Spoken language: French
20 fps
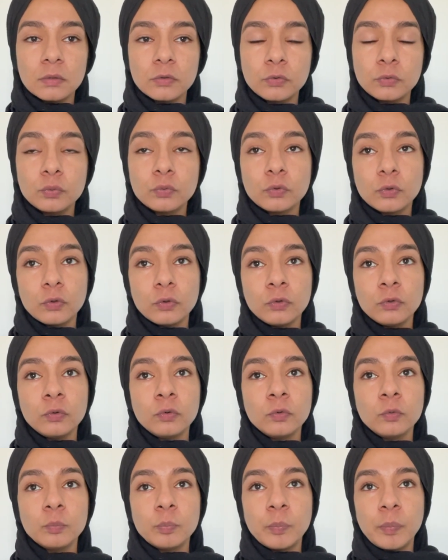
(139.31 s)

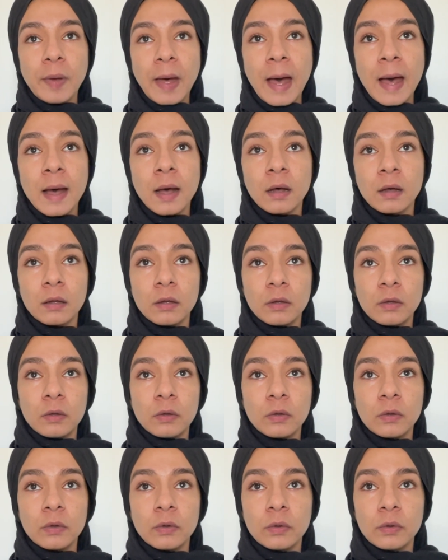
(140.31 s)
soutenu par
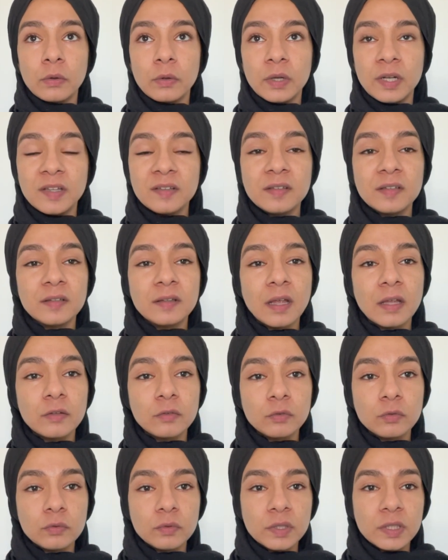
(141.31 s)
euh, les
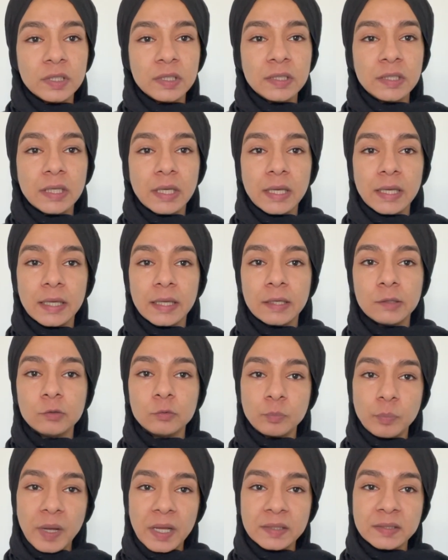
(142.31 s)
États-Unis et
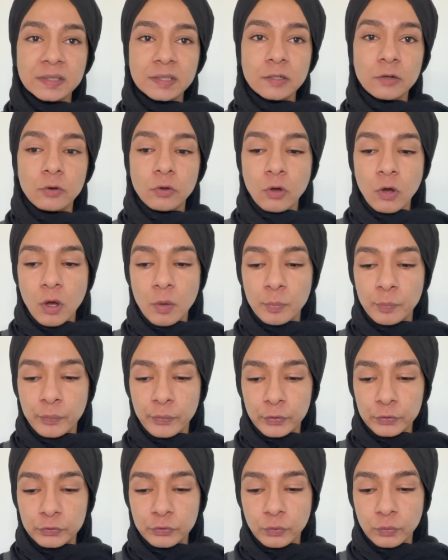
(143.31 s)
une partie de l'Europe
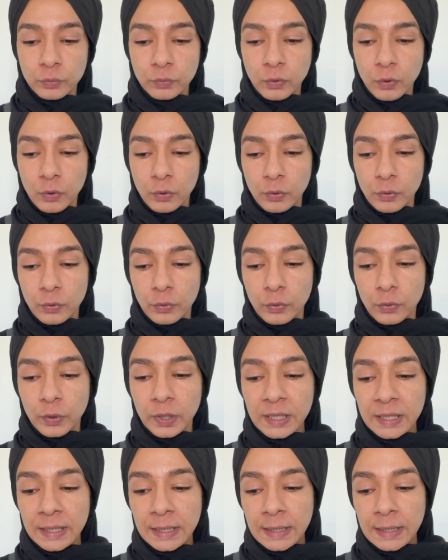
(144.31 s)
dont, euh,